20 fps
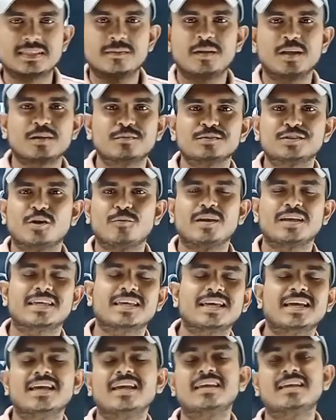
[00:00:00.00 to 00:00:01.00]
আসসালামু আলাইকুম
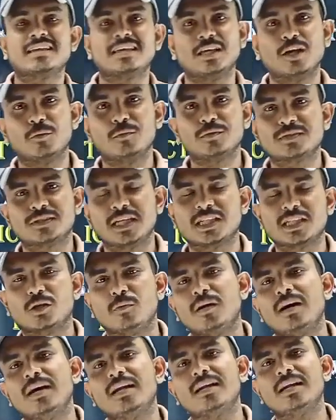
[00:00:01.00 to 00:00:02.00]
সবাইকে কি অবস্থা
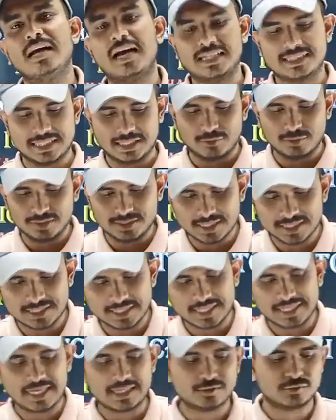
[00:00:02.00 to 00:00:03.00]
সবার আশা করি যে
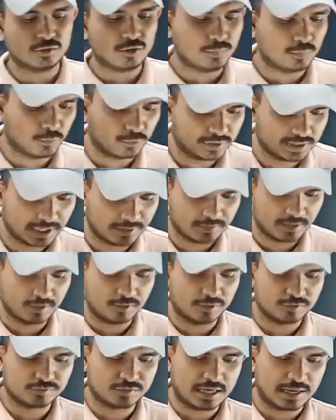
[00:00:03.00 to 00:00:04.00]
যেখানে আছো প্রত্যেকে
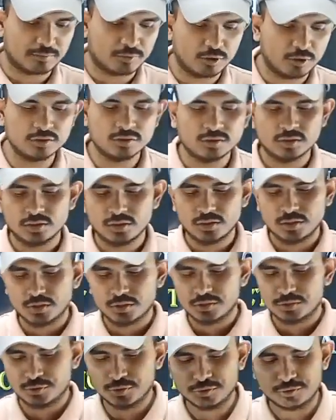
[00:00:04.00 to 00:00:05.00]
ভালো আছো এবং
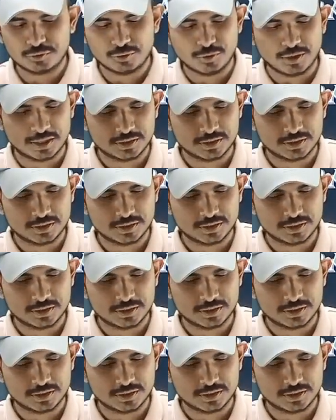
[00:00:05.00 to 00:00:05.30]
সুস্থ